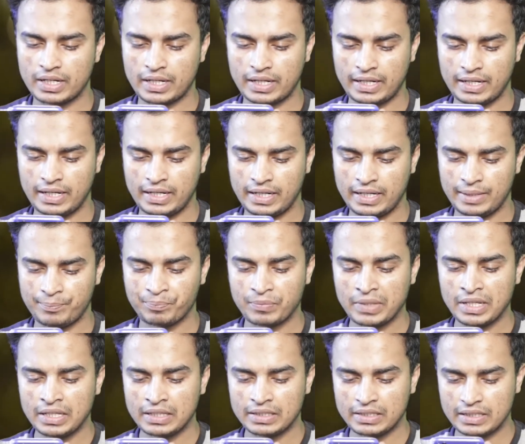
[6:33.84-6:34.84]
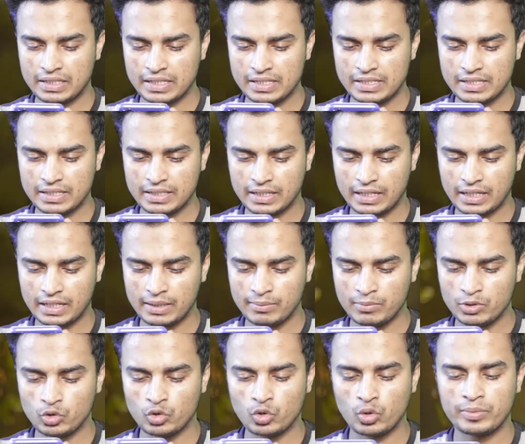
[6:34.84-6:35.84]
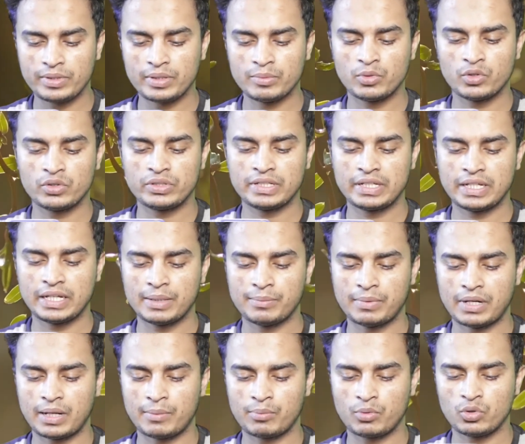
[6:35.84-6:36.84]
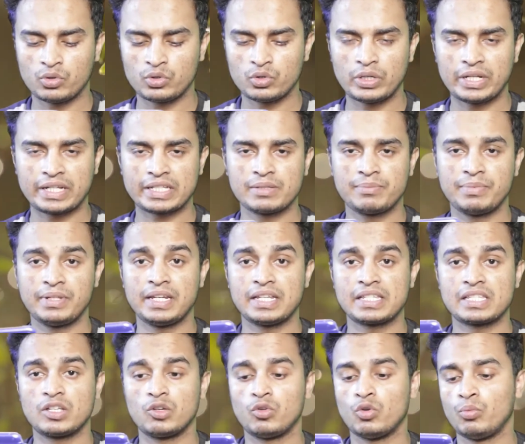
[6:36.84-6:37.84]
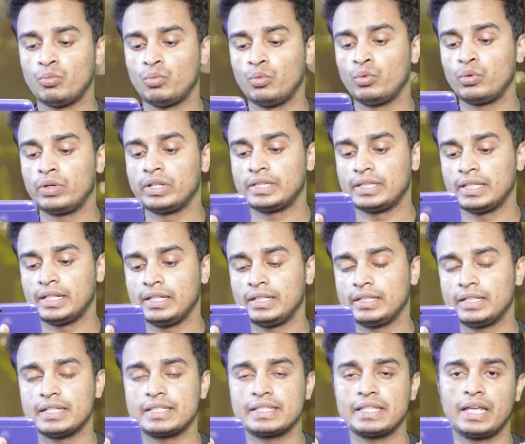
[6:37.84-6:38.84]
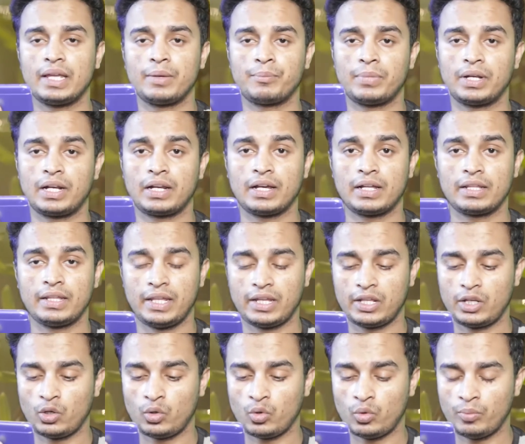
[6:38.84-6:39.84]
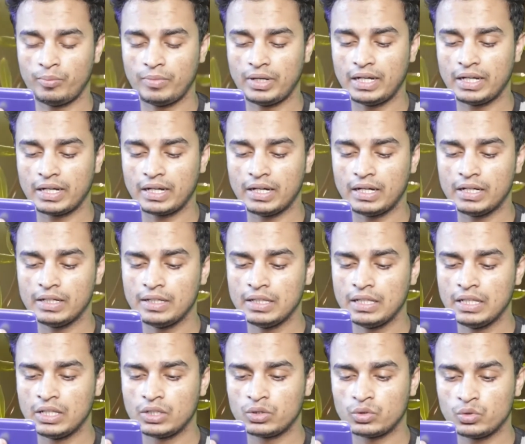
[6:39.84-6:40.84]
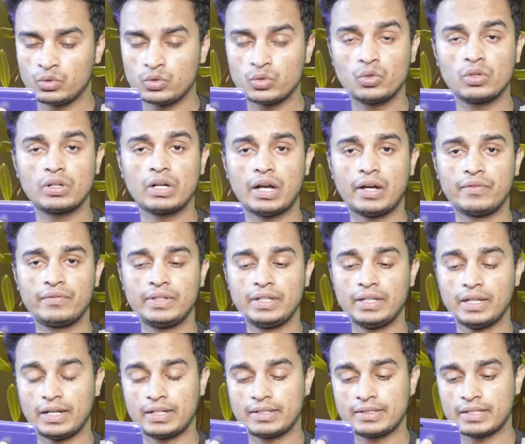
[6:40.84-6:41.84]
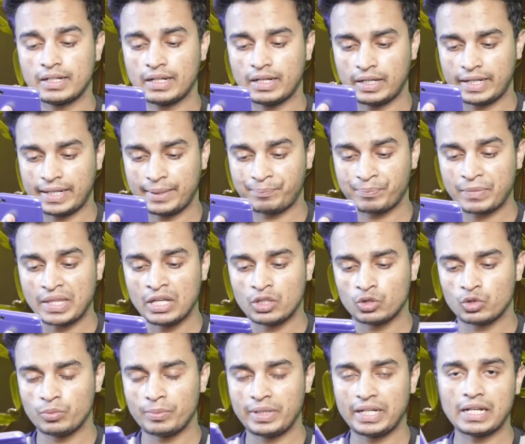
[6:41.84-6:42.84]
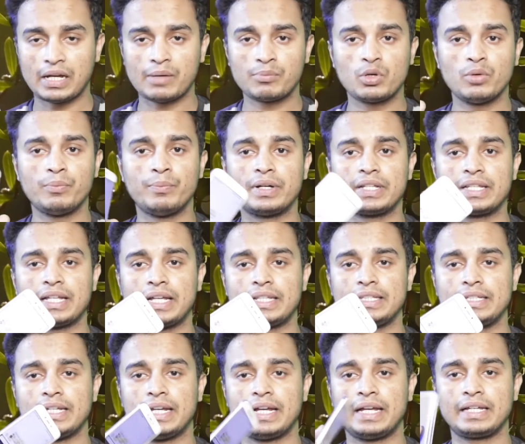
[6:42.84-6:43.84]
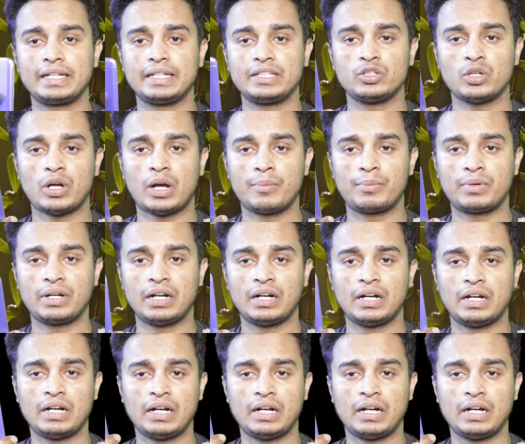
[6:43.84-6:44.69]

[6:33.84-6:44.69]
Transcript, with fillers: कर रहे हैं तो किसी तरह की भी जो भी इमोजी है अब आपको जो एक्सपीरियंस है वो पूरे तरीके से एप्पल का देखने को मिलेगा तो जो काफ़ी अच्छा है तो मैंने आपको बता दिया है कि जो आपका